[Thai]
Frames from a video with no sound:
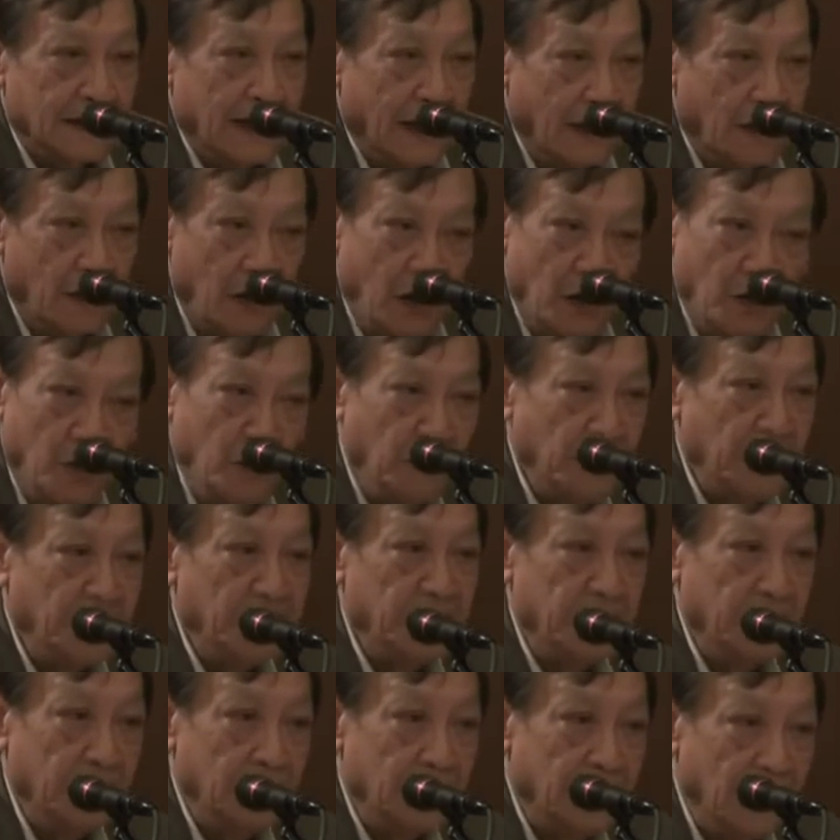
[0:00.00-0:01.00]
แต่ก็เคารพ
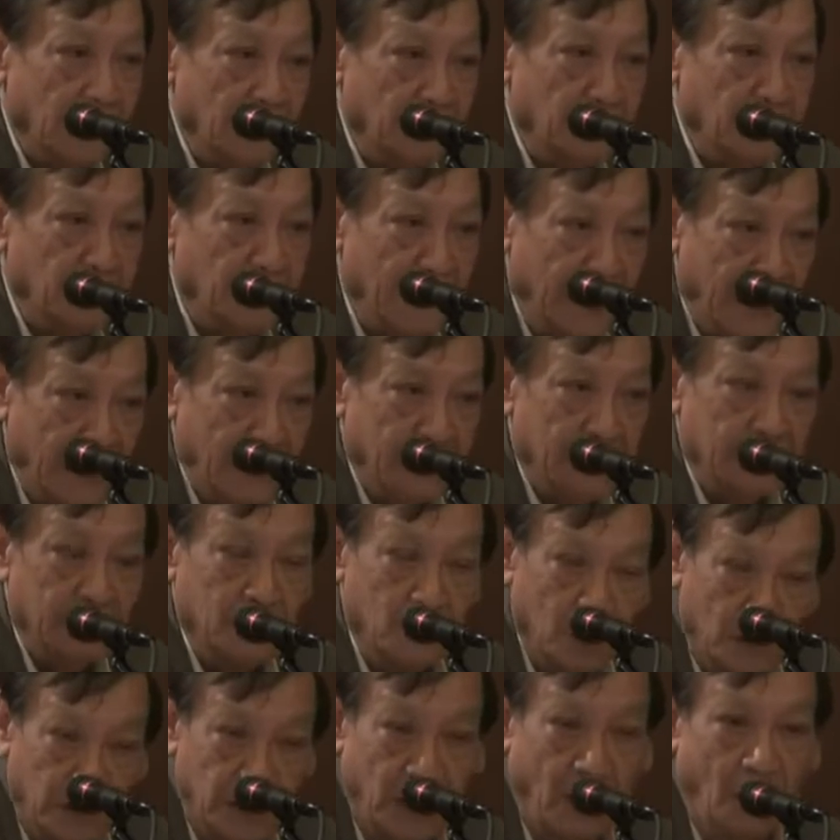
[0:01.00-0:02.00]
นับถือท่านมา
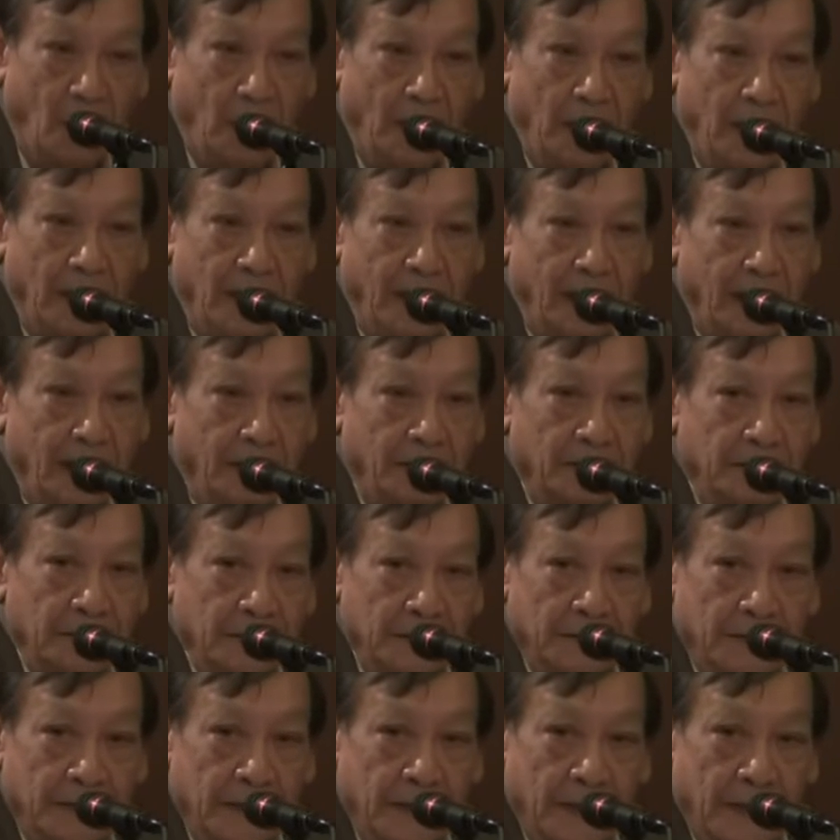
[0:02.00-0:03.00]
โดยตลอดนะครับ
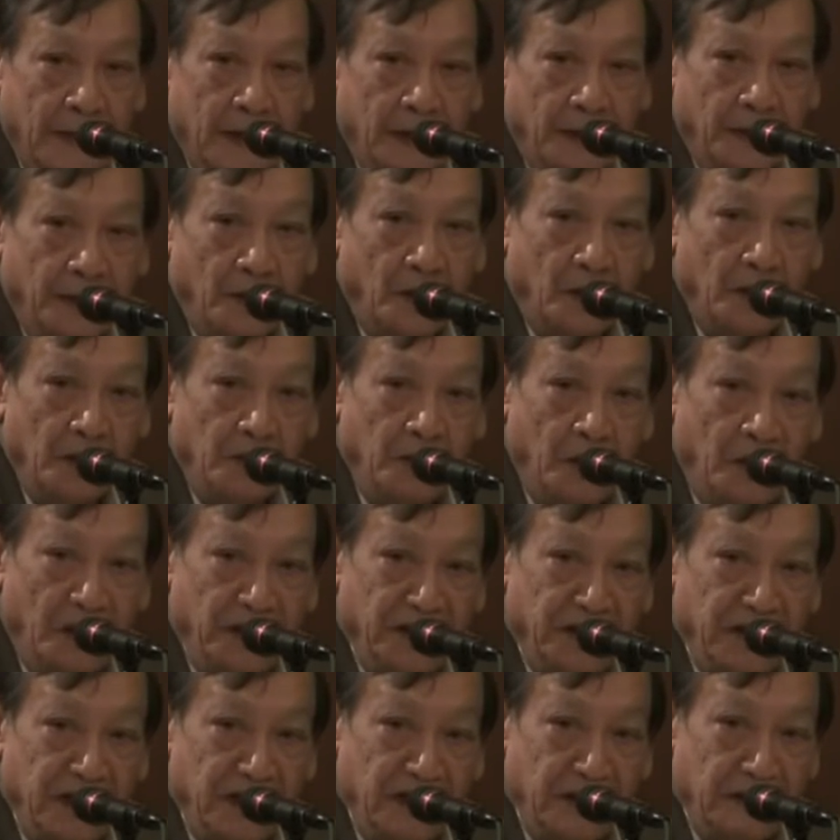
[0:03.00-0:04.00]
โดยเฉ
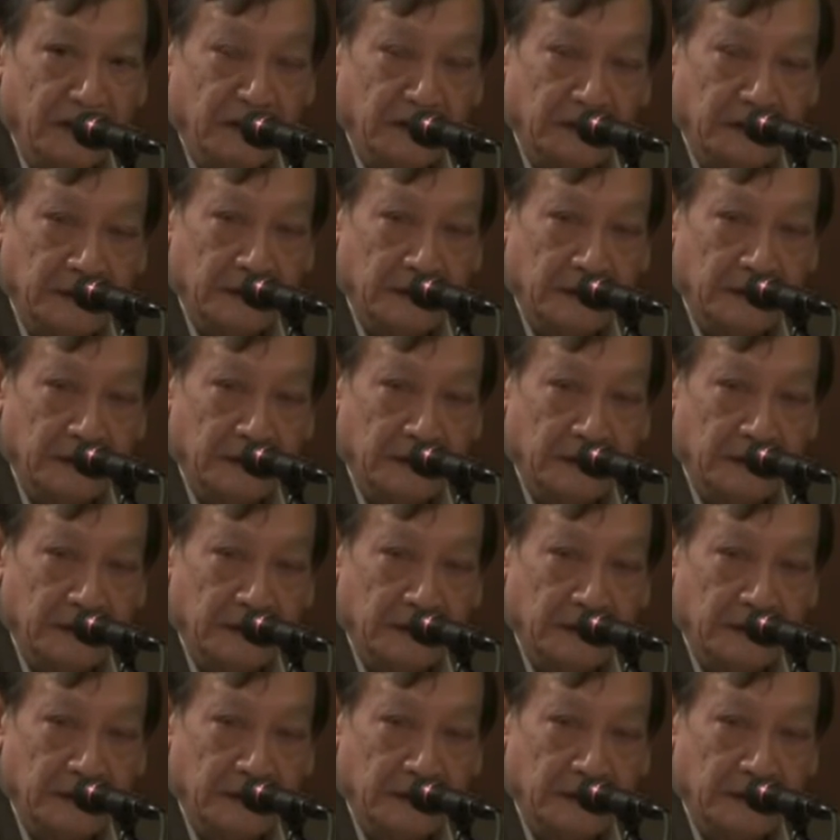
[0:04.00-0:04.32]
พาะยิ่ง